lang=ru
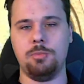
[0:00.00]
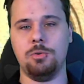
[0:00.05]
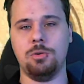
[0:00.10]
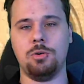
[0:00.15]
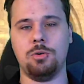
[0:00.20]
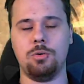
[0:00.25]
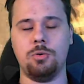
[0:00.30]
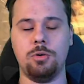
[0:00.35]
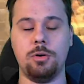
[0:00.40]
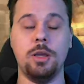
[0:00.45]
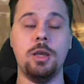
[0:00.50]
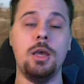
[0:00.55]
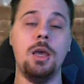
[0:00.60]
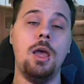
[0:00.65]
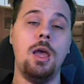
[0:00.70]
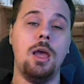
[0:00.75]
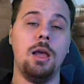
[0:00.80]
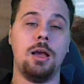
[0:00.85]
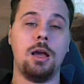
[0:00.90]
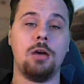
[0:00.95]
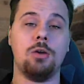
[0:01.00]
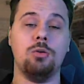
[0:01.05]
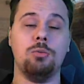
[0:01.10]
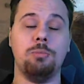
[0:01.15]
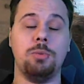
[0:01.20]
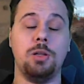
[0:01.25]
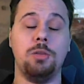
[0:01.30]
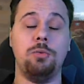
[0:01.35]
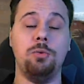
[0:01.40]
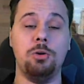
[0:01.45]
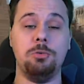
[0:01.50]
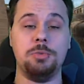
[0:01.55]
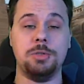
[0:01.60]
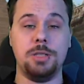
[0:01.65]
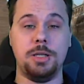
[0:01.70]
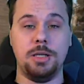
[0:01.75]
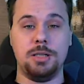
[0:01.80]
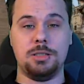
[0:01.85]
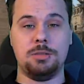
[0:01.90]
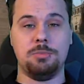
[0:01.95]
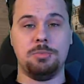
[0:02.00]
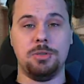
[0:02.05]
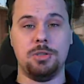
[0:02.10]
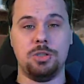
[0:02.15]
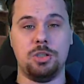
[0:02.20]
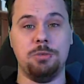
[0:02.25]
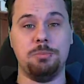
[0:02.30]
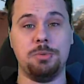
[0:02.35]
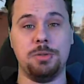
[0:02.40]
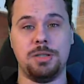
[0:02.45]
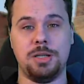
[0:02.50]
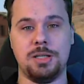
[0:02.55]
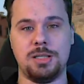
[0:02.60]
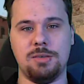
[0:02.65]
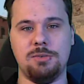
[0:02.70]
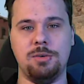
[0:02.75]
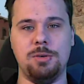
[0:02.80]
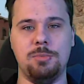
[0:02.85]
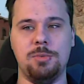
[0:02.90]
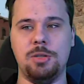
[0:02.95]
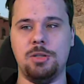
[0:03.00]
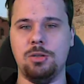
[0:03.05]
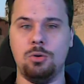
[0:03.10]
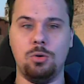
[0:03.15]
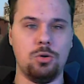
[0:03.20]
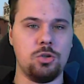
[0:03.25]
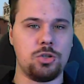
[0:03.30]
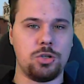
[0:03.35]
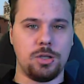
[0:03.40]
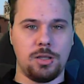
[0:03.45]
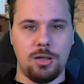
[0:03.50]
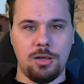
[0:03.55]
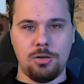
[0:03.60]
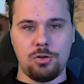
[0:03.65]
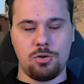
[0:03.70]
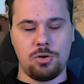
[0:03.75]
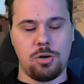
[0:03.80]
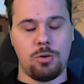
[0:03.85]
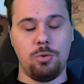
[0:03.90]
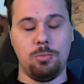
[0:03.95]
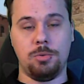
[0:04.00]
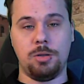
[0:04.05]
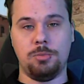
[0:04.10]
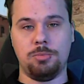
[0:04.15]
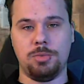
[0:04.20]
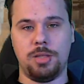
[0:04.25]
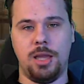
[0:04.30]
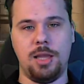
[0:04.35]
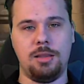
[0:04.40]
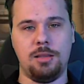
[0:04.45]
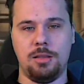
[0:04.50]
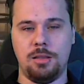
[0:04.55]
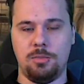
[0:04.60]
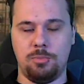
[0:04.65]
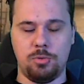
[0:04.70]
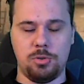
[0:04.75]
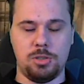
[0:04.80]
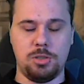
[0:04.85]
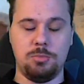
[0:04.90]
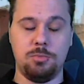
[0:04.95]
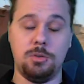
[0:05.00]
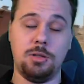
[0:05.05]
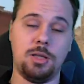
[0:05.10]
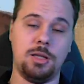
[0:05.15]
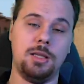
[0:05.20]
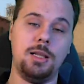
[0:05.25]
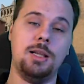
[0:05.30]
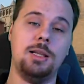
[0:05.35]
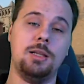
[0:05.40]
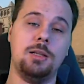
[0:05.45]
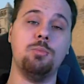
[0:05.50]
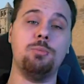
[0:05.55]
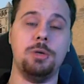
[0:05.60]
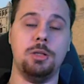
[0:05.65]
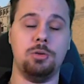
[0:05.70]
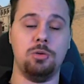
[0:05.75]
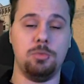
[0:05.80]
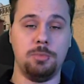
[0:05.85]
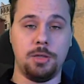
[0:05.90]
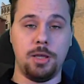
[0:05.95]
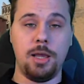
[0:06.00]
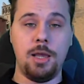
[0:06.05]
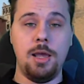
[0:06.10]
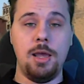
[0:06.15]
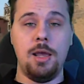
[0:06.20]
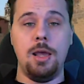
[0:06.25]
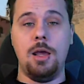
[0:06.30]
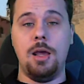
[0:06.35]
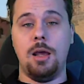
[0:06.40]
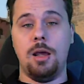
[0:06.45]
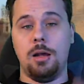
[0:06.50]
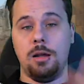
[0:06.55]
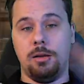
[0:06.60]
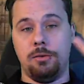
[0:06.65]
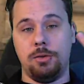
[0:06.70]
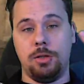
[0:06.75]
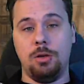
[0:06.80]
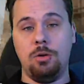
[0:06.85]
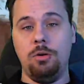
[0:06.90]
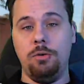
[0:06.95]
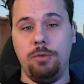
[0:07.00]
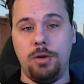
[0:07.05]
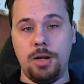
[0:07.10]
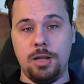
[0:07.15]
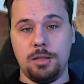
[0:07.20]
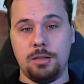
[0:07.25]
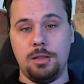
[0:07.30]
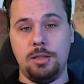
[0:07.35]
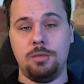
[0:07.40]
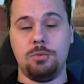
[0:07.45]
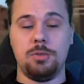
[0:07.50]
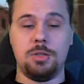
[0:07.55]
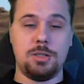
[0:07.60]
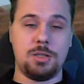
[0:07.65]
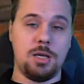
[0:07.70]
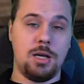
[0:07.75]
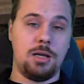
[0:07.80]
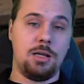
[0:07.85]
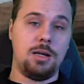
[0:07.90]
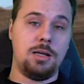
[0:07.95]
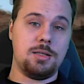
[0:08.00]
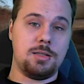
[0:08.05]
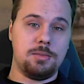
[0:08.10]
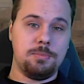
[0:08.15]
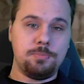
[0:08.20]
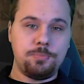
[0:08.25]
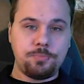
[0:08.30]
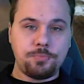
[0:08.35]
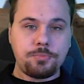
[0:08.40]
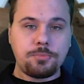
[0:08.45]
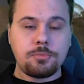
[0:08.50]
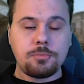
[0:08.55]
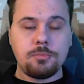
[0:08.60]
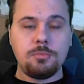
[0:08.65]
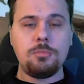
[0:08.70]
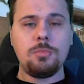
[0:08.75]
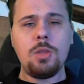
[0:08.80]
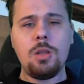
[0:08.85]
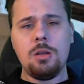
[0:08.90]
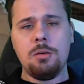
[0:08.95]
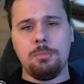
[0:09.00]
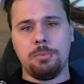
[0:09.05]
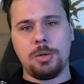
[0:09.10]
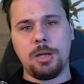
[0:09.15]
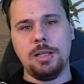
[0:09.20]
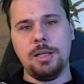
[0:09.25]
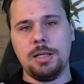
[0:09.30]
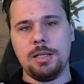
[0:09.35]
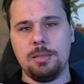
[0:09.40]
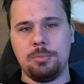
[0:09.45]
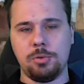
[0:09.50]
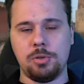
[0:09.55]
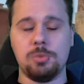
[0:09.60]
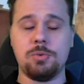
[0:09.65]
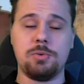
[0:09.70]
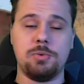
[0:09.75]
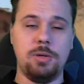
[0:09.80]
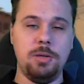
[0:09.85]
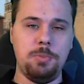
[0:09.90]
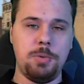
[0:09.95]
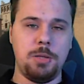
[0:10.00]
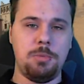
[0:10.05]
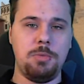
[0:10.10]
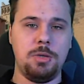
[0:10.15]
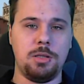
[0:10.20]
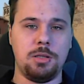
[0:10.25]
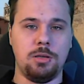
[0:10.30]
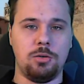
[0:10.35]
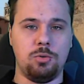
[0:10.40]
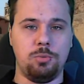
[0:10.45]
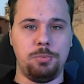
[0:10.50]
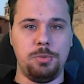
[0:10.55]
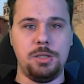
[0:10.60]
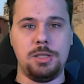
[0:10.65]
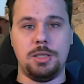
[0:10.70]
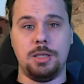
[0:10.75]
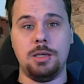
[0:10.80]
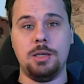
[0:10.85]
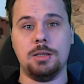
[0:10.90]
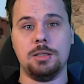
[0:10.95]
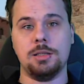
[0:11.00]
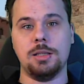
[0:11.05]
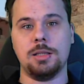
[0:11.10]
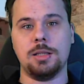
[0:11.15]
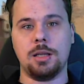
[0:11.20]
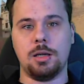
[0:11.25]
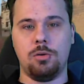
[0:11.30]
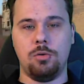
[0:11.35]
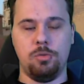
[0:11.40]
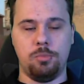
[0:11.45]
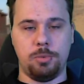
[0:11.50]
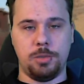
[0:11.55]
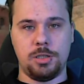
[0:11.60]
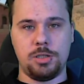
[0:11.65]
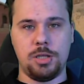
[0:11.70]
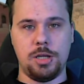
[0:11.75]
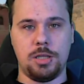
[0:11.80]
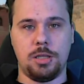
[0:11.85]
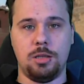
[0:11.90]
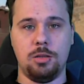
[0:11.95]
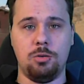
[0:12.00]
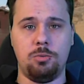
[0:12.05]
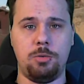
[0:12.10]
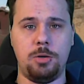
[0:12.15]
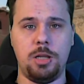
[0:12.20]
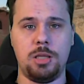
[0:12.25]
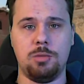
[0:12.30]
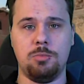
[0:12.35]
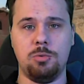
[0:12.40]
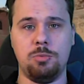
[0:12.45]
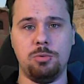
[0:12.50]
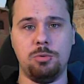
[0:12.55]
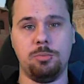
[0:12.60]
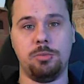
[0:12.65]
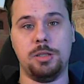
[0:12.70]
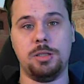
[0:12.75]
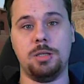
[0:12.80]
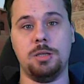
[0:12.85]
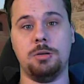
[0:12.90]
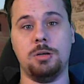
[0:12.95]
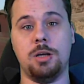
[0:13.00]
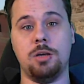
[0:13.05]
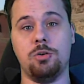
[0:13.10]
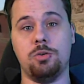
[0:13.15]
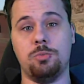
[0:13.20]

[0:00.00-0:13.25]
на другой какой-нибудь платформе, да, типа, чем пытаться выбить ножик или еще какое-нибудь там тайное, допустим, и так далее и тому подобное. А, второй вариант это у нас как раз продать, допустим, свои предметы и купить их на торговой площадке, но при этом мы будем платить хороший